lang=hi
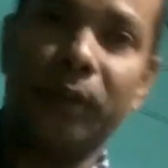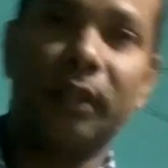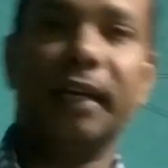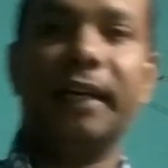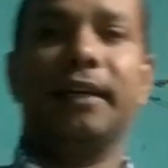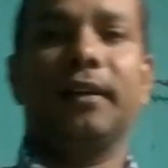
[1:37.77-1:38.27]
पता
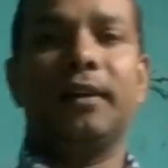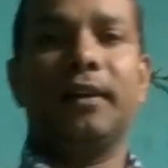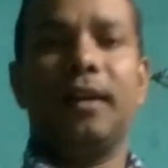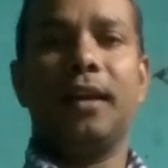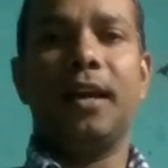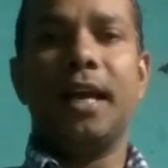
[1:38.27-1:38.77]
है
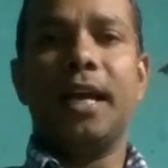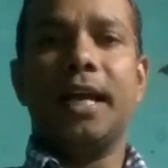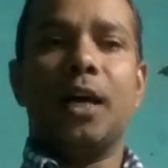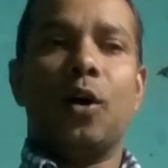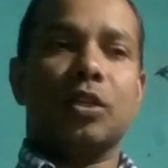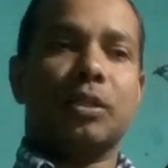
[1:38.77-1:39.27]

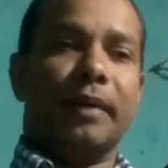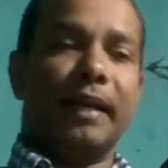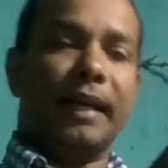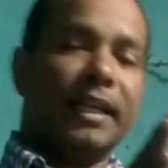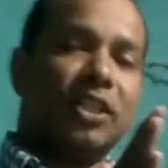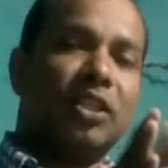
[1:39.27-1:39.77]
और जब
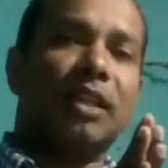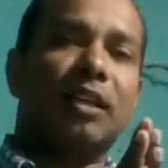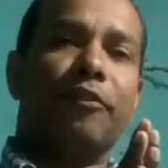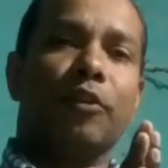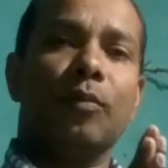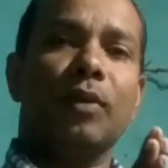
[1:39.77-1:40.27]
एल का
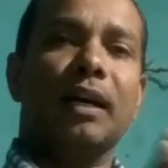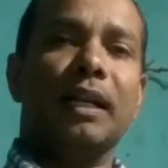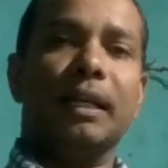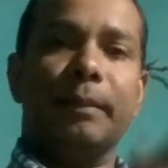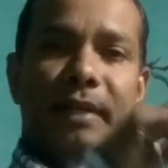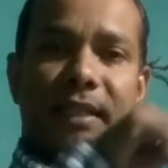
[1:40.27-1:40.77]
फॉर्मूला
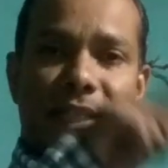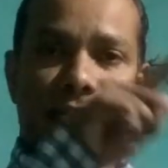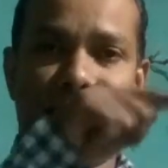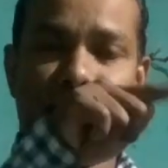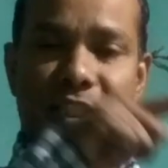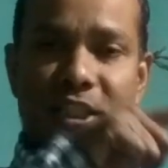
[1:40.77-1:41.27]
लिमिट
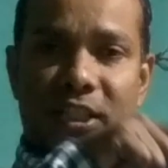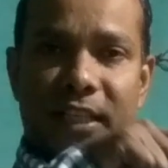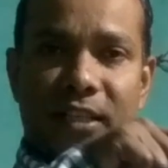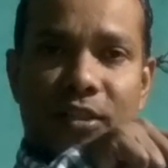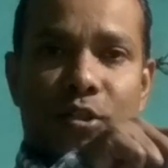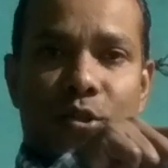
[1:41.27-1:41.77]
एच
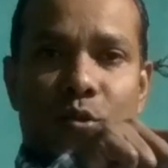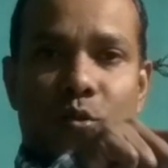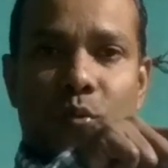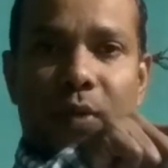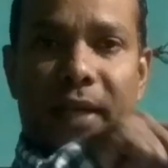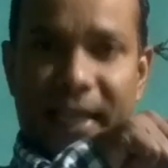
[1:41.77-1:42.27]
टेंस
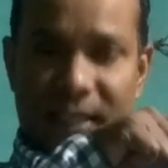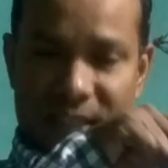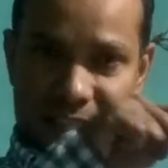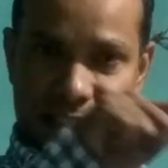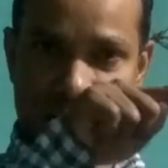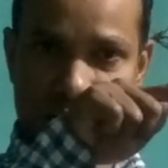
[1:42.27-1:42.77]
टू एक्स
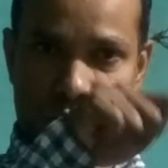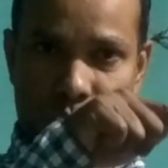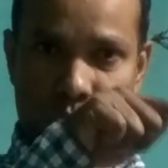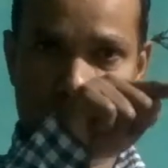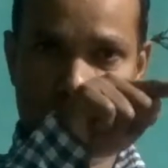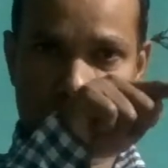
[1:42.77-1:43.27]
टेंस
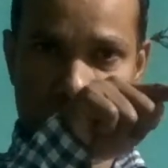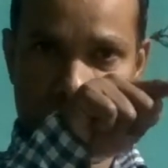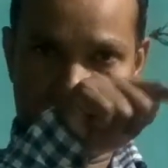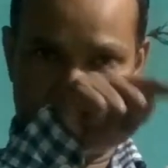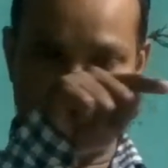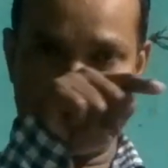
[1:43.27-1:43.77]
टू
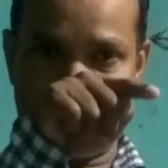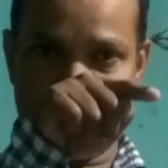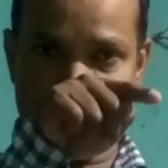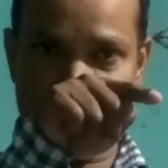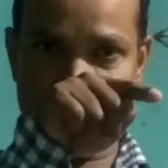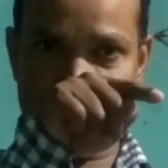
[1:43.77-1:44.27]
ए
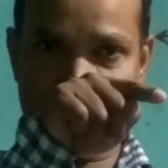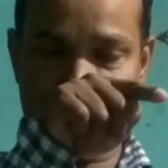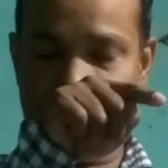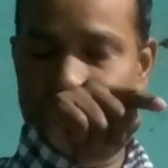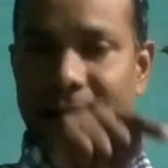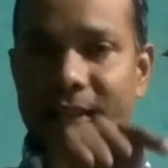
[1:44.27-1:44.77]
माइनस
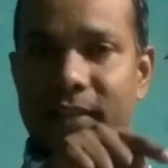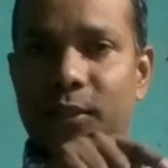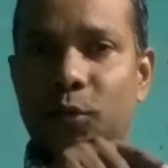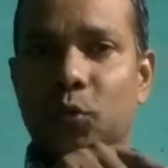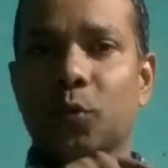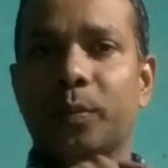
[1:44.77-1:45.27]
ए माइनस
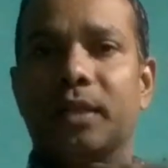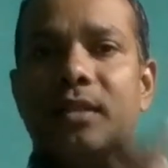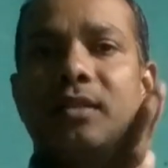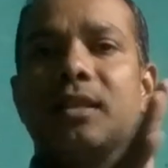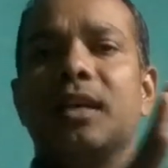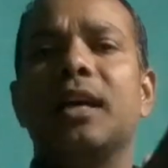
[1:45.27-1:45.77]
क्यों
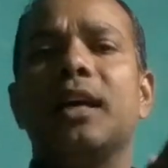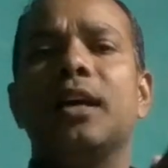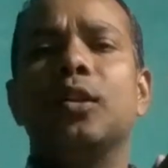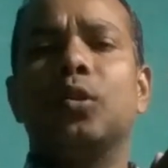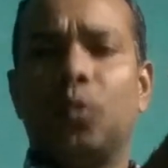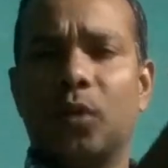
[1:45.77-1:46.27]
बिकॉज
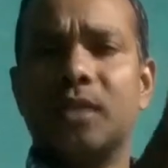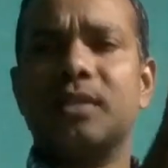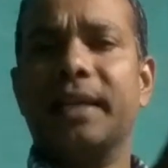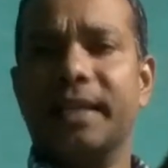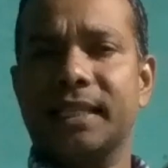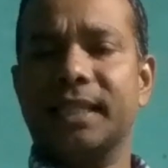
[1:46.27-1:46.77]
थोड़ा
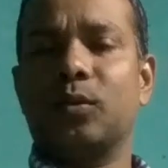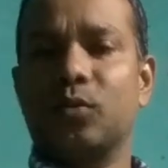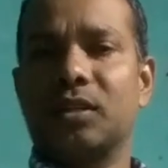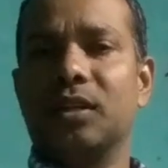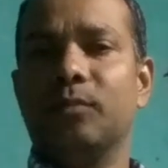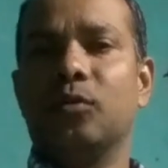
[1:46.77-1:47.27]
सा ऐसे कुछ
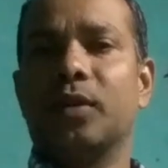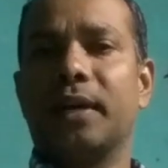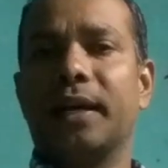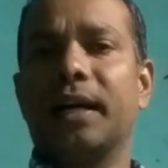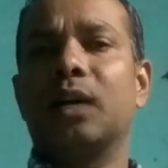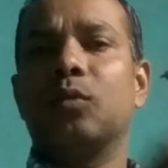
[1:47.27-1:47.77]
कम हो रहा
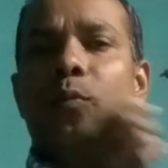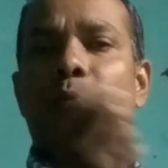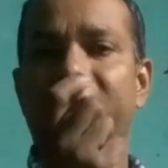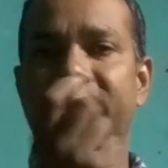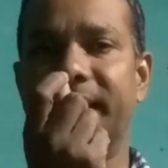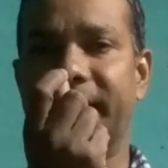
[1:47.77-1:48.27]
है अगर वो
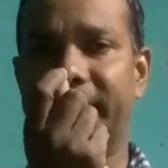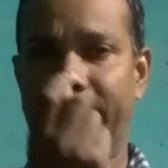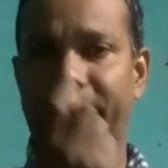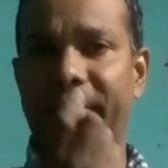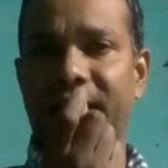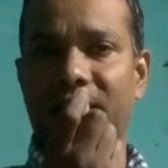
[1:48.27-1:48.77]
पॉइंट ए
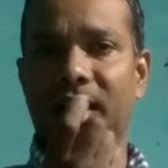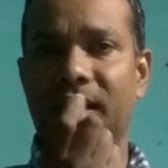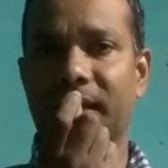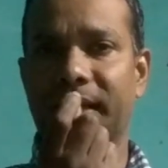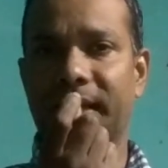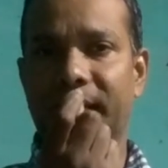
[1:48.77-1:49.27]
पे
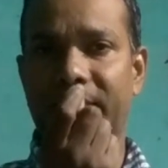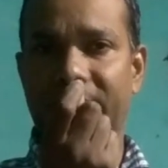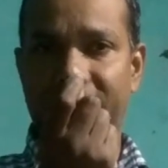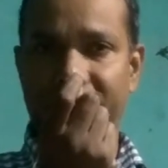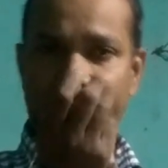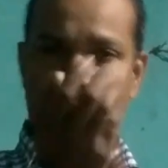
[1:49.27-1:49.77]
निकालना है
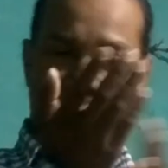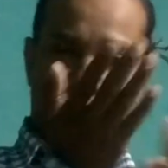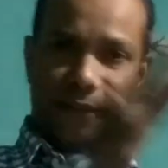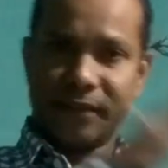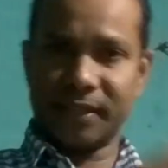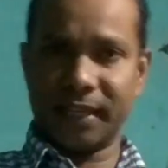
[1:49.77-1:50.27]
ए के
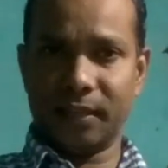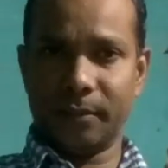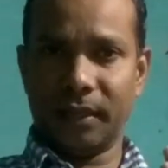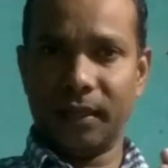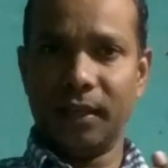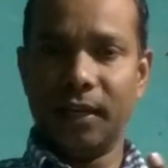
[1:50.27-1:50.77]
लेफ्ट साइड
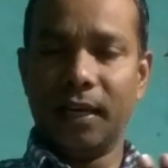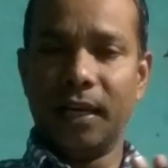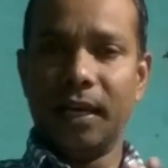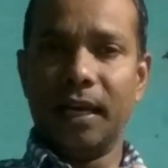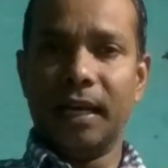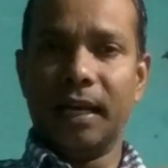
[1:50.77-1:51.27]
में
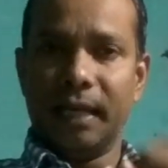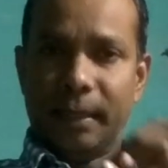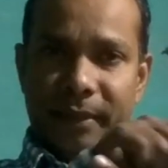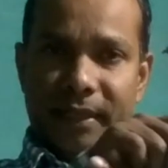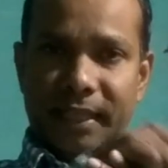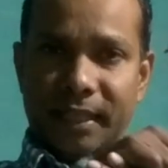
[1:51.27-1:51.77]

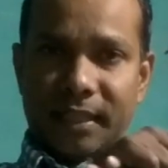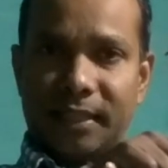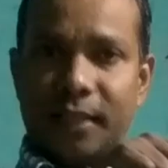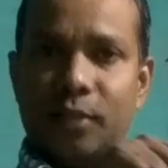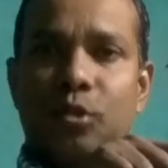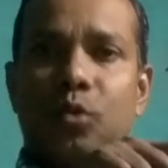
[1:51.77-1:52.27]
लिमिट एक्स
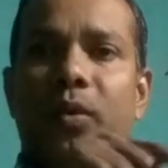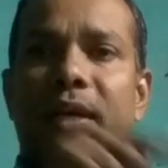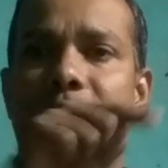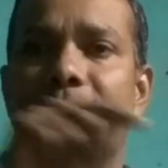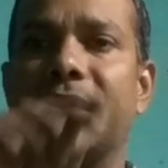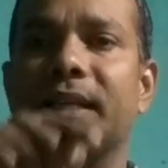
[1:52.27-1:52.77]
टेंस टू
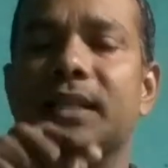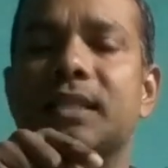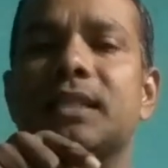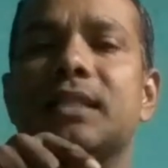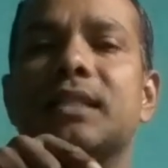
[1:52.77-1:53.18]
ए माइनस